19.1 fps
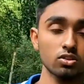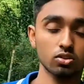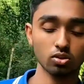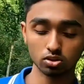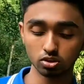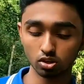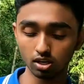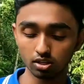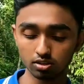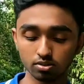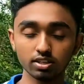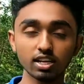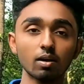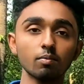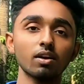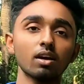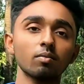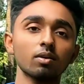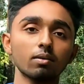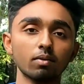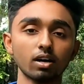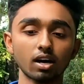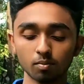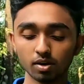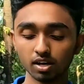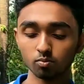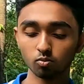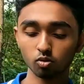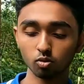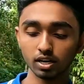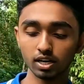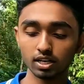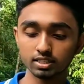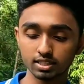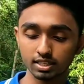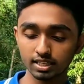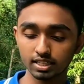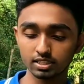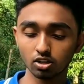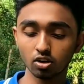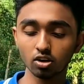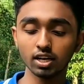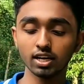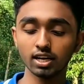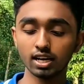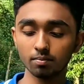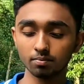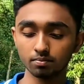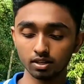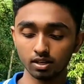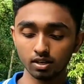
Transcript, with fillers: তো সরাসরি আমি আমার মোবাইল স্ক্রিনে চলে গেলাম